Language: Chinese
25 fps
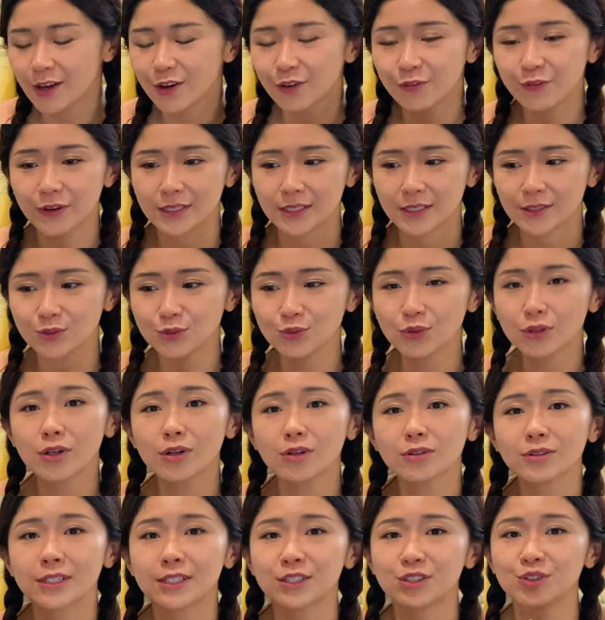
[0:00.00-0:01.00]
粉的作
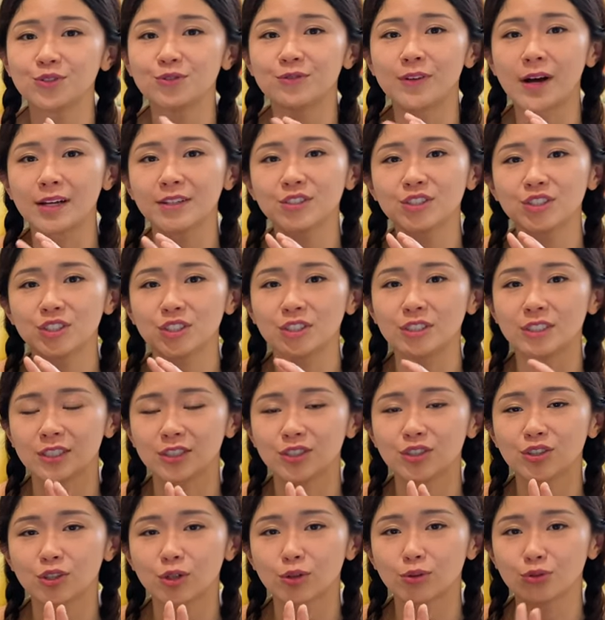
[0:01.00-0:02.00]
用呢是防止
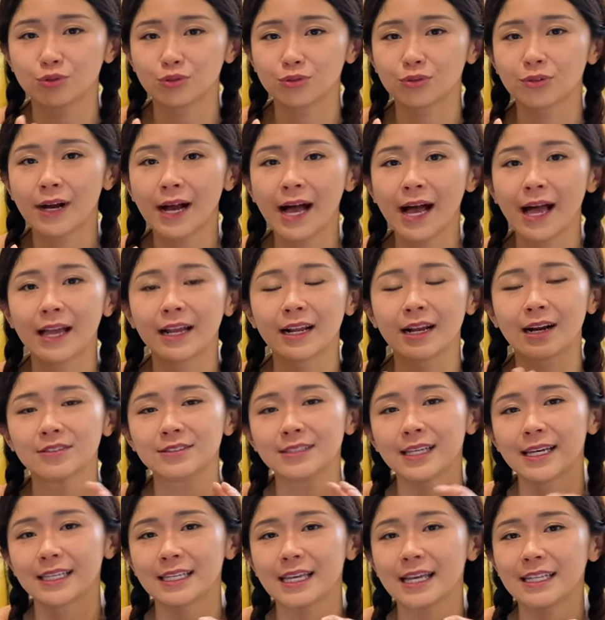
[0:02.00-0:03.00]
你手出汗，然后
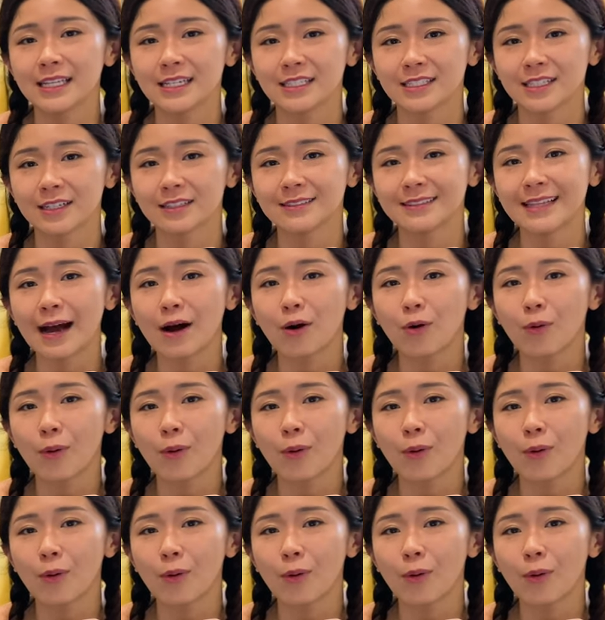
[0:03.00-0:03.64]
在眼睑上打